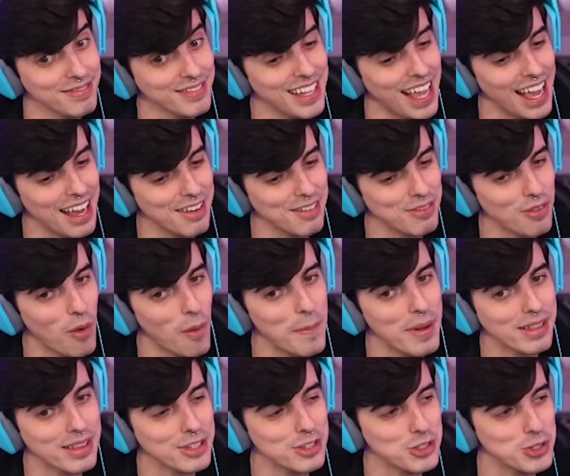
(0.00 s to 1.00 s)
né,
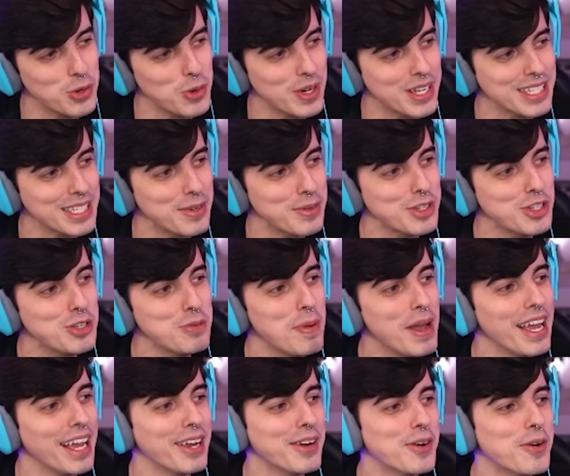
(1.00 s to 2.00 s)
comenta as coisas, eu
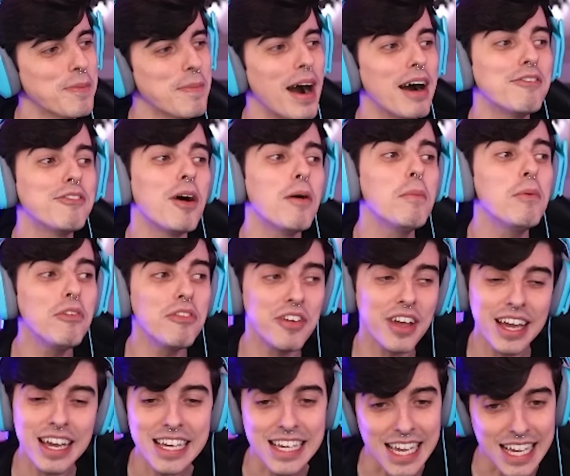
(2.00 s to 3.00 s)
esmeio, mas vamos ver
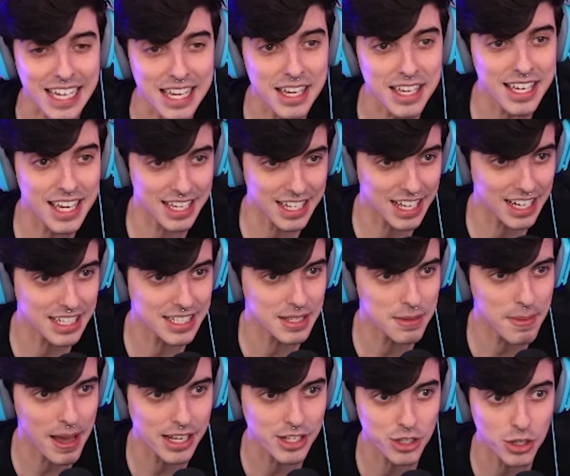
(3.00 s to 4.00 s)
aí o que, que, que ela se
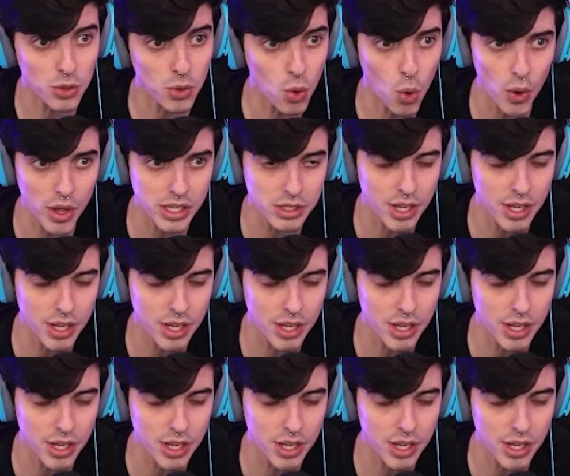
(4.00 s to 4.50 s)
mete, que eu não conheço